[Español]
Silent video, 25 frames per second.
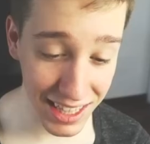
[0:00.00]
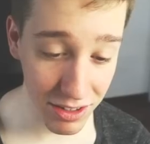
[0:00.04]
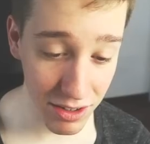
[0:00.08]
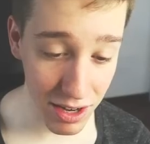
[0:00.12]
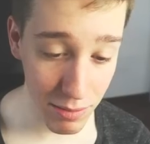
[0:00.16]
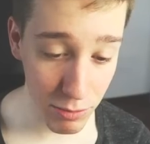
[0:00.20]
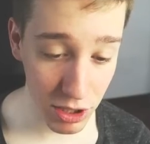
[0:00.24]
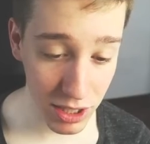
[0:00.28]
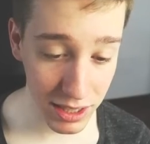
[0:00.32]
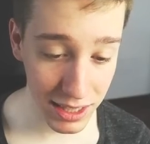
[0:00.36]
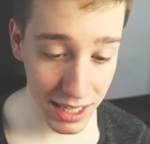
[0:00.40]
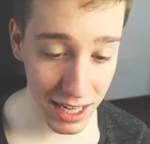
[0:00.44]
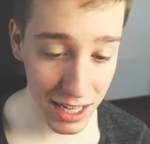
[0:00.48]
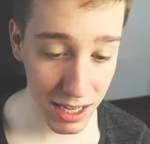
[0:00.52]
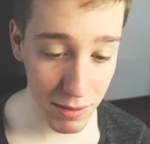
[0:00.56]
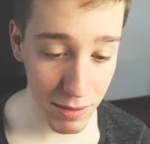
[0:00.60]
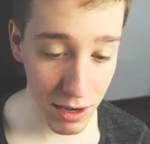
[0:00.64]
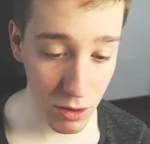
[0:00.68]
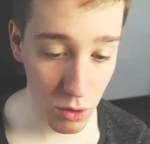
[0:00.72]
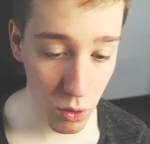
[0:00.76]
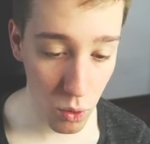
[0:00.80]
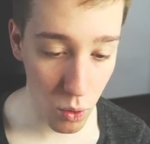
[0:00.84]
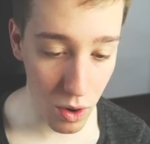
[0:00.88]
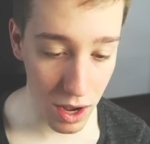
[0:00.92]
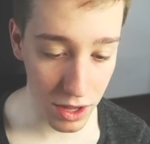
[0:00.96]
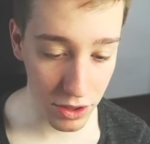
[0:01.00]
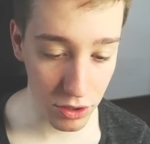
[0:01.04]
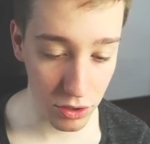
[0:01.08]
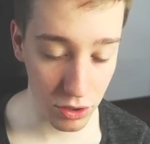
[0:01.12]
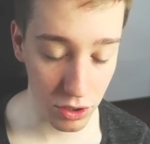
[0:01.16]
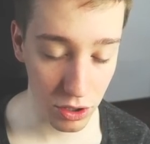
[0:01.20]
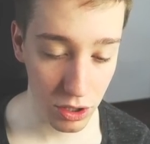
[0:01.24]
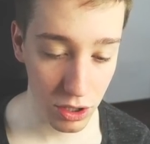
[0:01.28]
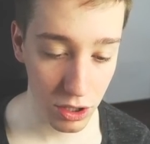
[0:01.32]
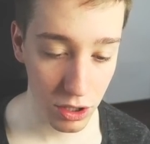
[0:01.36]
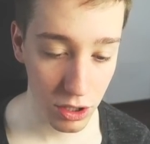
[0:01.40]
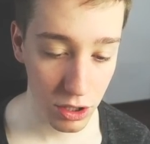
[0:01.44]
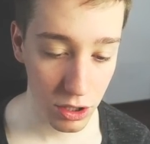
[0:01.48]
tiene una mosquetera de nivel 4
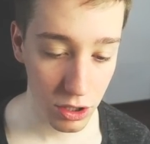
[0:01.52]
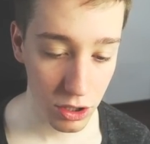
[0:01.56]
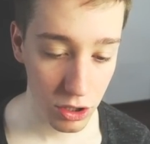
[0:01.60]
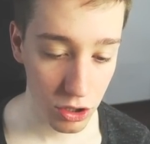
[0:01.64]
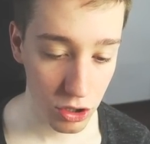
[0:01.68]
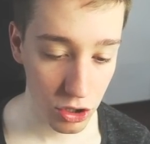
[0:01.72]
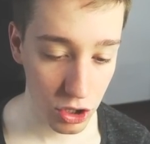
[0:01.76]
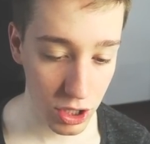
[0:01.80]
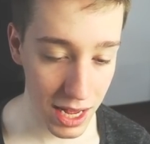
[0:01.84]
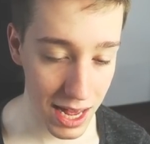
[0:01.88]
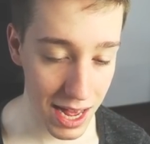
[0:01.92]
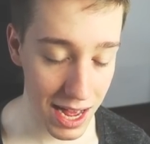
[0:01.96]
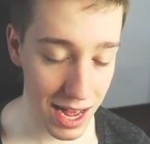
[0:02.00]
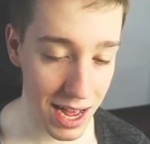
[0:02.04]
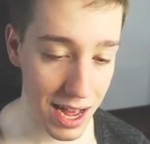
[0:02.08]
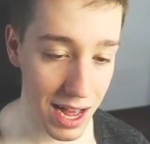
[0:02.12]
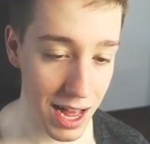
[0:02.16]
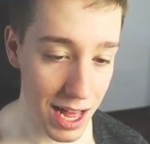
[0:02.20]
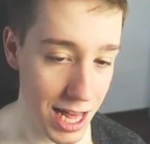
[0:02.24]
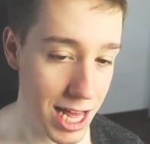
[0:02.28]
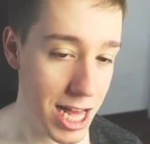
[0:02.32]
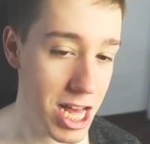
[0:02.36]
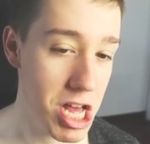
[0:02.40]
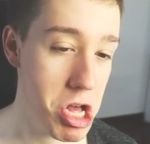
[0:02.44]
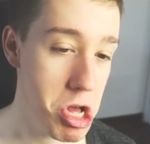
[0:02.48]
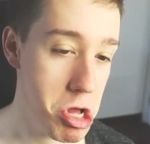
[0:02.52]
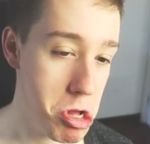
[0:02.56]
O sea,